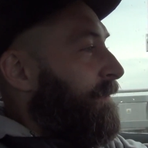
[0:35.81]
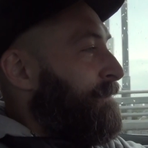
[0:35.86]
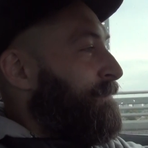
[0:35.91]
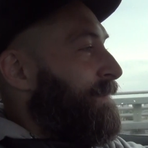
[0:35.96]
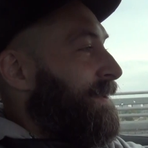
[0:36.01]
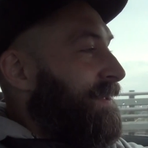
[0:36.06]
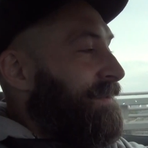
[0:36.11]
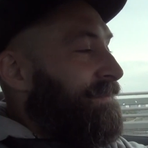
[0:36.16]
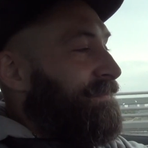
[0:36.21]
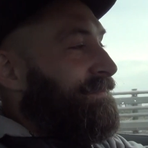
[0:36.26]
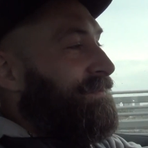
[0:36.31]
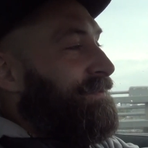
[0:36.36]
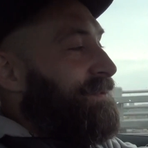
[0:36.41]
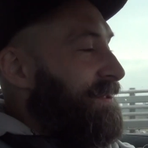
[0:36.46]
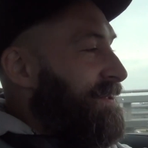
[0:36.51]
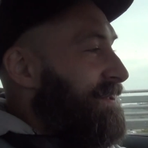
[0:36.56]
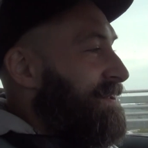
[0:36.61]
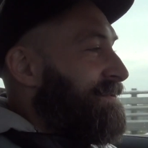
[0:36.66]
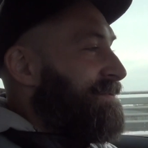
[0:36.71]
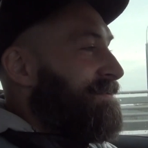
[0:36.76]
Блин,
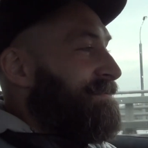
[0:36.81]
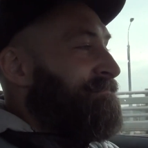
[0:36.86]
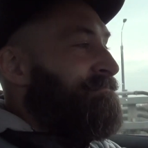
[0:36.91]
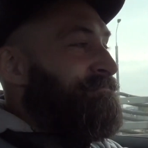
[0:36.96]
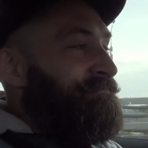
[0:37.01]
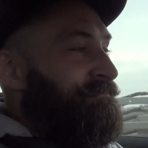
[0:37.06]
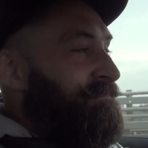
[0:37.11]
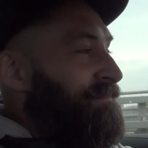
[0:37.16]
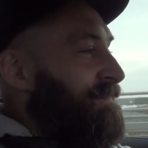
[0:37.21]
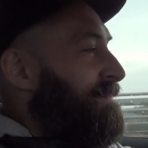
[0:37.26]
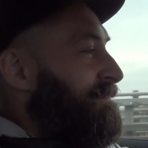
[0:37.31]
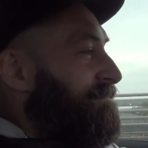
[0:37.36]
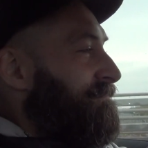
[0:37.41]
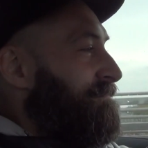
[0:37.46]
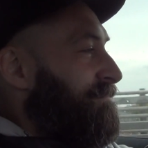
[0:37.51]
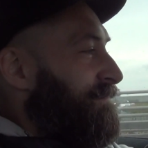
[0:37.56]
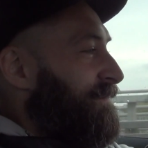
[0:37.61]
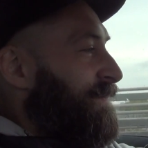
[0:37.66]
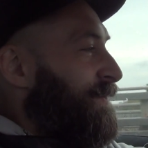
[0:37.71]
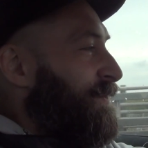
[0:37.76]
Денис,
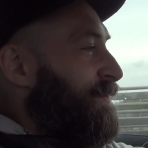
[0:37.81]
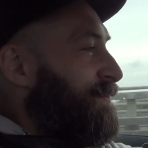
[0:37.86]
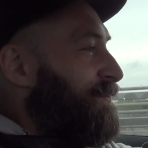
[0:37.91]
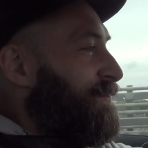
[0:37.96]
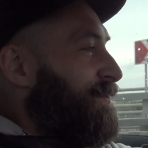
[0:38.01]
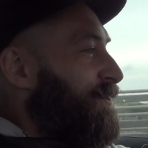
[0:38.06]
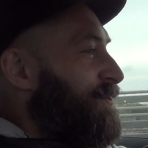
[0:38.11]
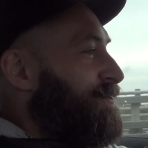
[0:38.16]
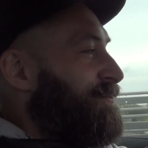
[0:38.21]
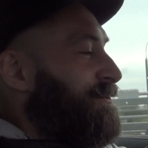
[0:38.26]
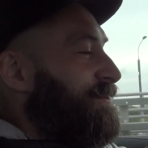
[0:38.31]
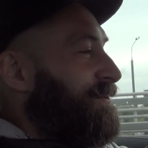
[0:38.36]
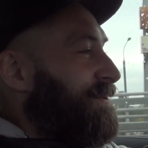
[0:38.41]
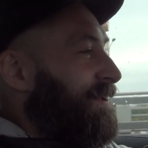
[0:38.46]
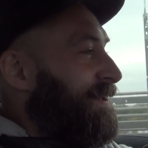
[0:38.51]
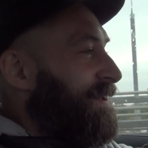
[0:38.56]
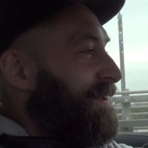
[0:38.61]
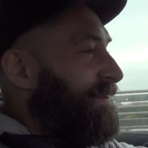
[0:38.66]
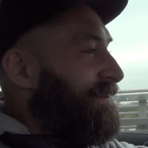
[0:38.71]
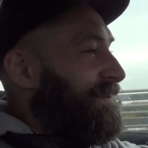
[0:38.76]
ну то, что
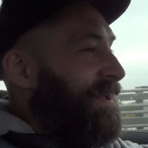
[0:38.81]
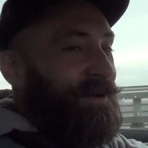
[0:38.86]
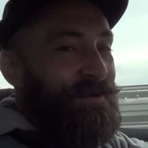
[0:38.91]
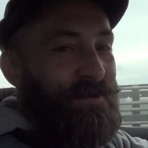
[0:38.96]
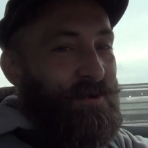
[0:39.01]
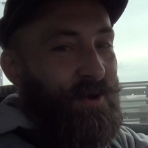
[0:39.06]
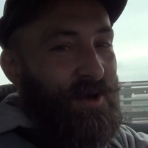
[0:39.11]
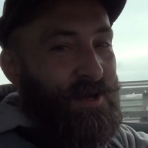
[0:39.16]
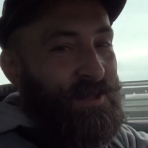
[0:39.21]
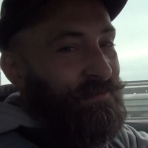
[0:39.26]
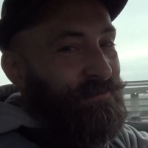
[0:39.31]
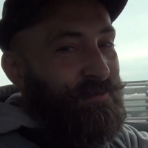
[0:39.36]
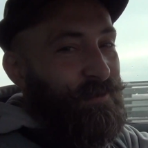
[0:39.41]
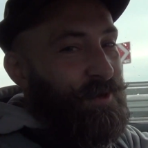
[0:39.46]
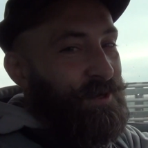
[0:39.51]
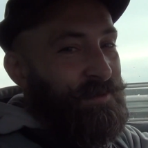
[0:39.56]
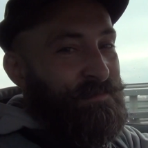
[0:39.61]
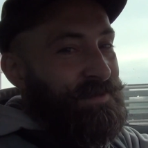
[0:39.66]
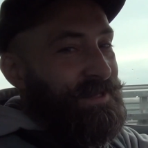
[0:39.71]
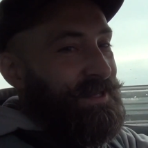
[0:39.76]
ты такой
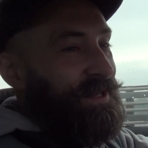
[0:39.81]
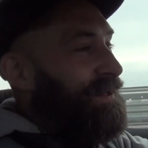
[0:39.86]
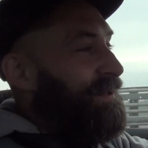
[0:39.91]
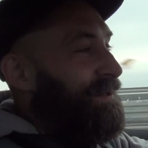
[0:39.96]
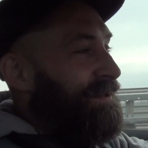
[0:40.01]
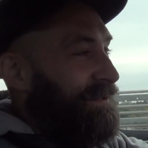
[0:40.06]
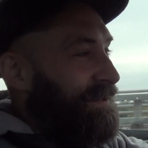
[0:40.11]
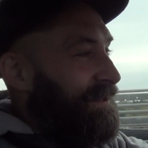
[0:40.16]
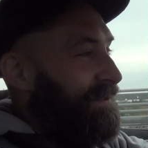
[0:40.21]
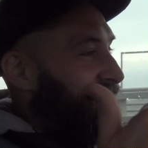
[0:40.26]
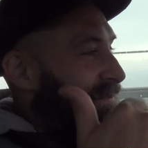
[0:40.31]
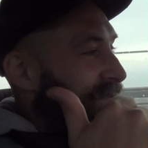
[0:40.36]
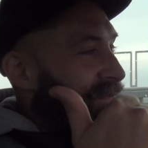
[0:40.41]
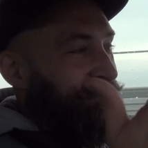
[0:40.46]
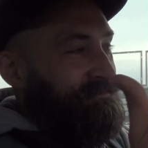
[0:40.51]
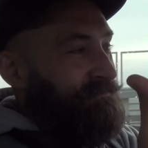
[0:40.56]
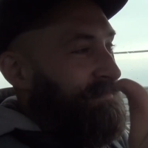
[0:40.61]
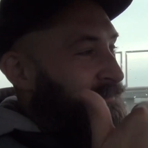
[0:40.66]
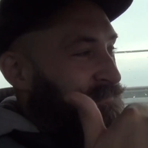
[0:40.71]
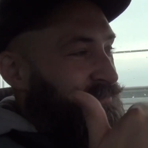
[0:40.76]
информкиллер, это
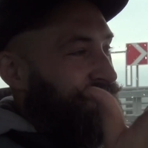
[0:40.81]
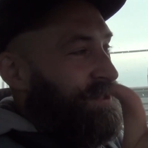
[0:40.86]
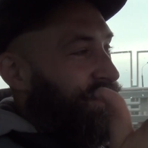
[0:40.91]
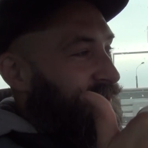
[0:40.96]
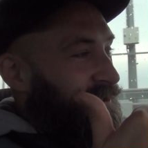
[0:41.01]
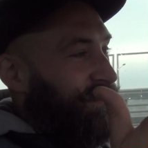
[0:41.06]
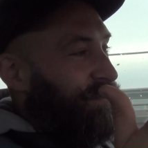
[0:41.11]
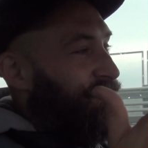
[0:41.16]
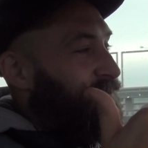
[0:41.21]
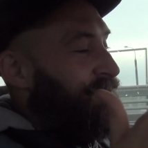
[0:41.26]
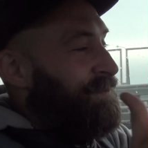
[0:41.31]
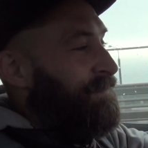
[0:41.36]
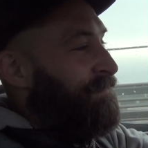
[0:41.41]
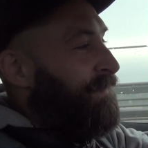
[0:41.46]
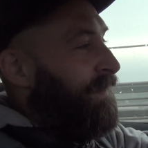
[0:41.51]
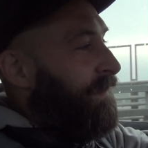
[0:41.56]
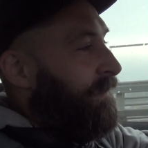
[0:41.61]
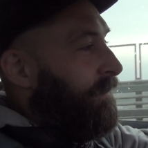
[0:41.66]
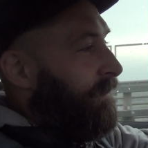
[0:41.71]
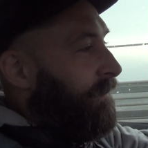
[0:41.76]
вообще круть.
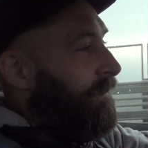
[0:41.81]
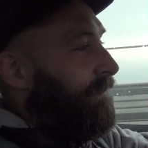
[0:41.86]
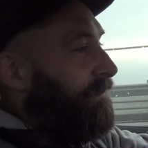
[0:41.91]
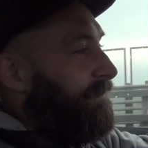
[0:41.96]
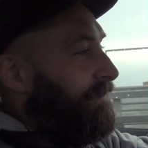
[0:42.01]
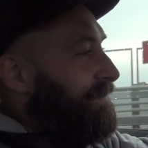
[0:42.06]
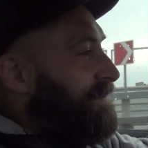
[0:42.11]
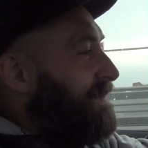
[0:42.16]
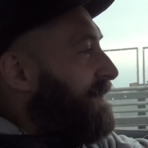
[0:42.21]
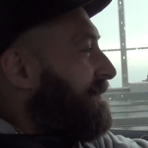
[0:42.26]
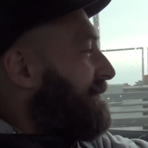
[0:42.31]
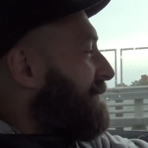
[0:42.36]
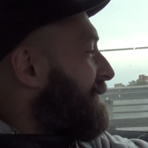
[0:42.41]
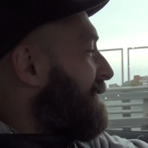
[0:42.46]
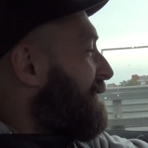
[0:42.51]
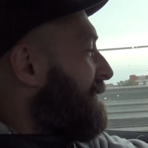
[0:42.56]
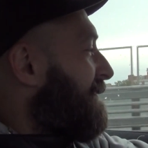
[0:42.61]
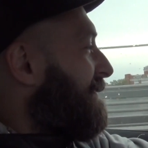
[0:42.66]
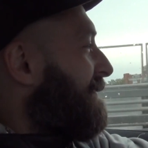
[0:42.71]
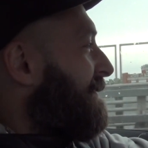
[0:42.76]

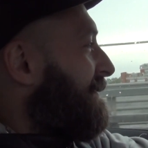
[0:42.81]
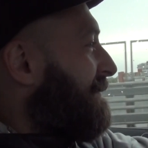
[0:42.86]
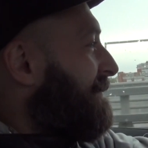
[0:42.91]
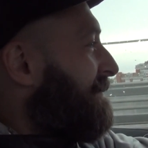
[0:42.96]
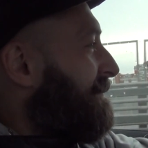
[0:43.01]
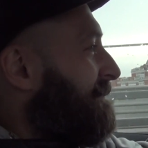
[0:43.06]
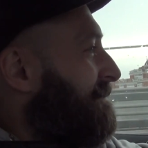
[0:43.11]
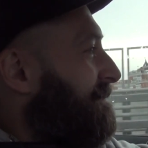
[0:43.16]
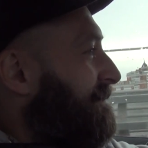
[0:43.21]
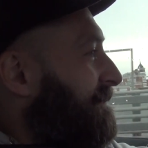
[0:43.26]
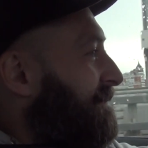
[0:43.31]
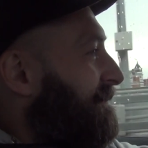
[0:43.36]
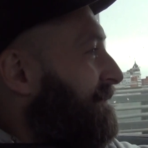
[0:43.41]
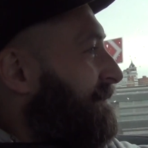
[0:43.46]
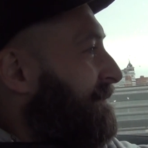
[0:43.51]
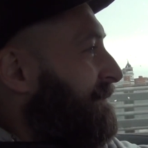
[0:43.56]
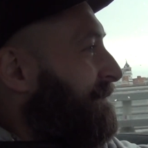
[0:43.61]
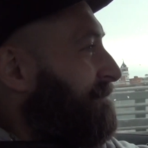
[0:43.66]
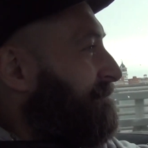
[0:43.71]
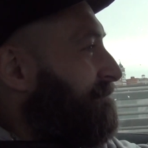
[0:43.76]

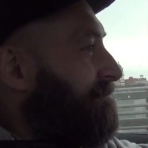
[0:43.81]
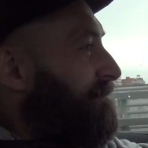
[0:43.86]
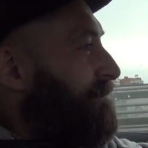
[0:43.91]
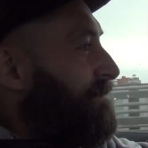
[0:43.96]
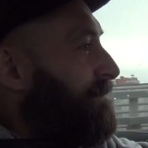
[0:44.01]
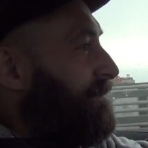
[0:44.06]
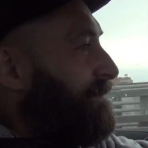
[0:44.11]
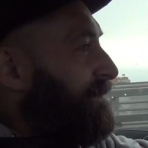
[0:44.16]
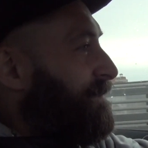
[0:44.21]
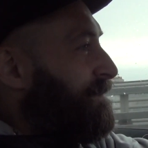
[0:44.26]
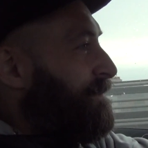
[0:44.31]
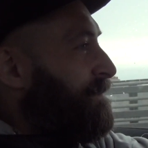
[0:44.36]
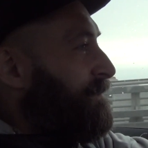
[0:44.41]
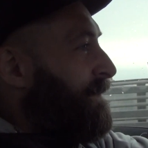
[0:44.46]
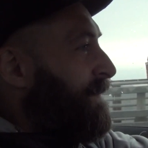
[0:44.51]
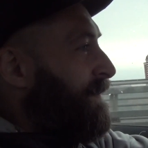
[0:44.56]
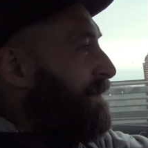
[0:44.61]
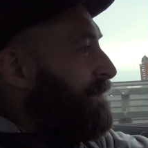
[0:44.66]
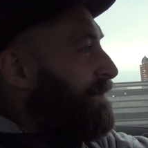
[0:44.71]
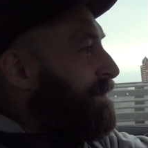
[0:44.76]
Где-то
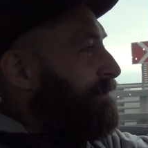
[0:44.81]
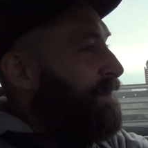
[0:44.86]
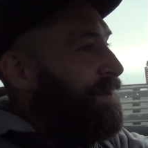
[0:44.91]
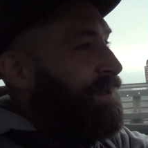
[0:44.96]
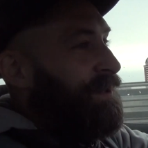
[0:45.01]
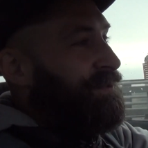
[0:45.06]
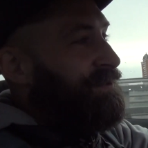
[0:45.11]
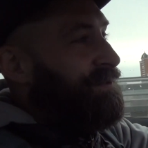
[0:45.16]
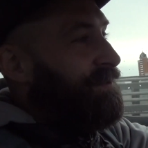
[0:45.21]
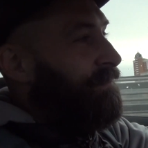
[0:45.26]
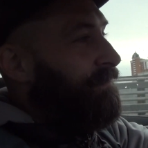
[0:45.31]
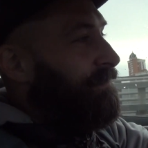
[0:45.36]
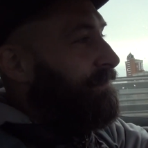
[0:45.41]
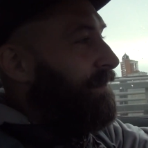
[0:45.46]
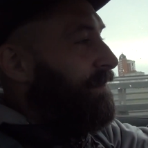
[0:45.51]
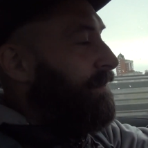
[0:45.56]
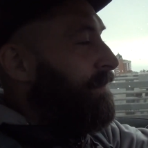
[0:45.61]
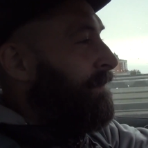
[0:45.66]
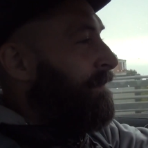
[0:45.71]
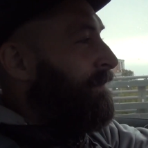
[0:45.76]
э, на
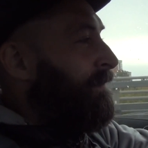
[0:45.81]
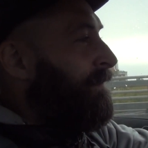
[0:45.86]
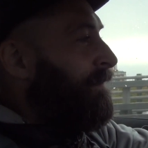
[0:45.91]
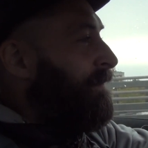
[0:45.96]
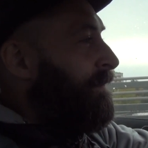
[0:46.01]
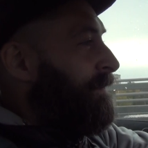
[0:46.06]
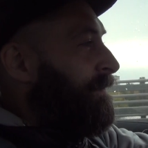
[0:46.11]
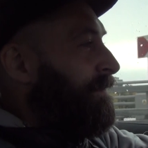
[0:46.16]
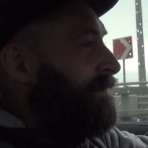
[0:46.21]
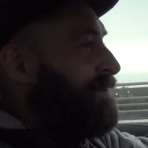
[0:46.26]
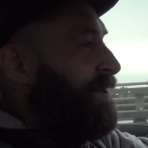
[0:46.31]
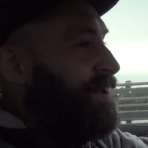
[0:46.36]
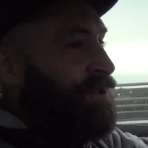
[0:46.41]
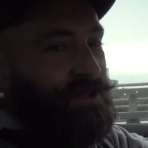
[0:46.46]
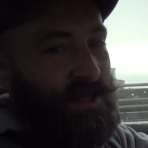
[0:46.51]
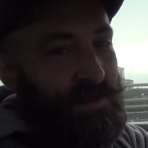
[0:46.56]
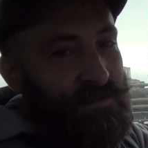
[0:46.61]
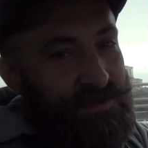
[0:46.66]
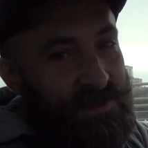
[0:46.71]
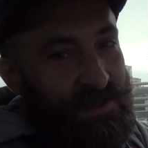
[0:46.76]
пересылке
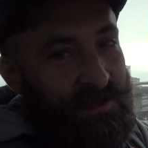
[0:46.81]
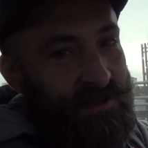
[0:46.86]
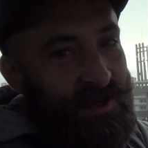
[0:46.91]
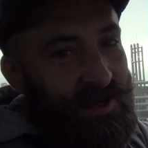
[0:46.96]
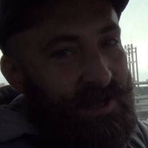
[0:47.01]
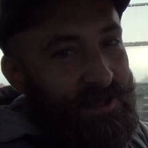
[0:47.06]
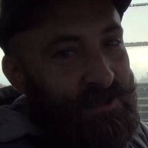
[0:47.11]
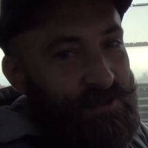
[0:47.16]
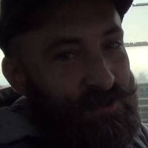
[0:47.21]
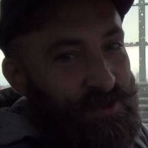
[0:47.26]
тяжко вздыхает